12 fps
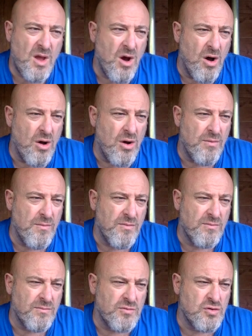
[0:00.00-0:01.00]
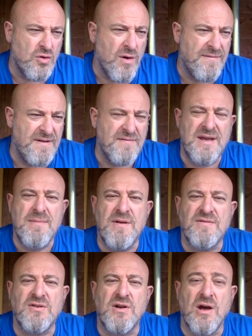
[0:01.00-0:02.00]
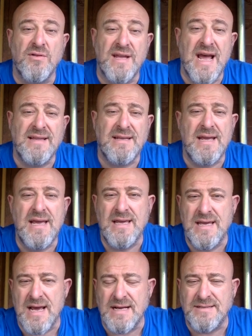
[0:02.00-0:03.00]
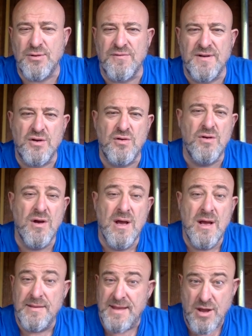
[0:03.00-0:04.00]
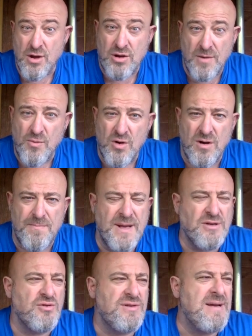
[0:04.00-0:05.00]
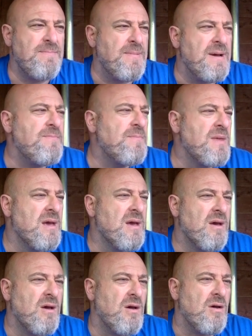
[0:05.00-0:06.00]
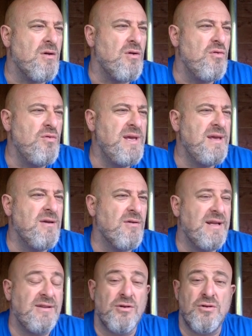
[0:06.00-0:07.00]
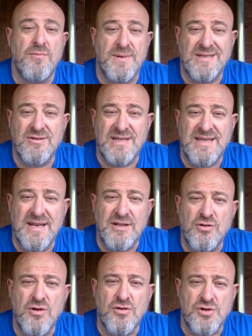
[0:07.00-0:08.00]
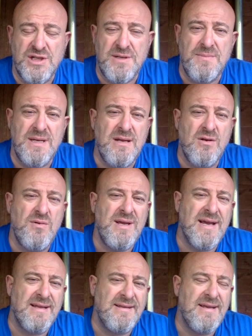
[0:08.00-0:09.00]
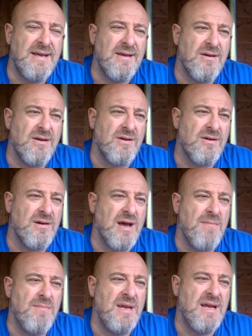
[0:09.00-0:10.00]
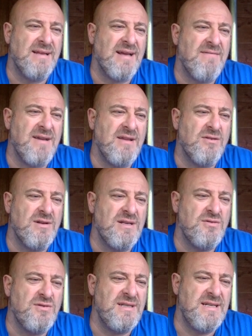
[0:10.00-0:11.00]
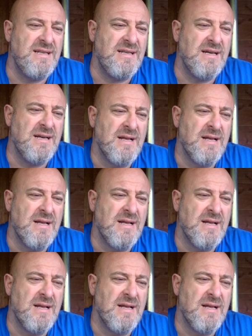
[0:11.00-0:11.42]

en, je crois, février 1944 et qui a survécu. D'ailleurs, comme mon grand-père Giuseppe, euh, lui, en étant, parce que c'était un étudiant en chimie, lui a été euh, amené à travailler dans les usines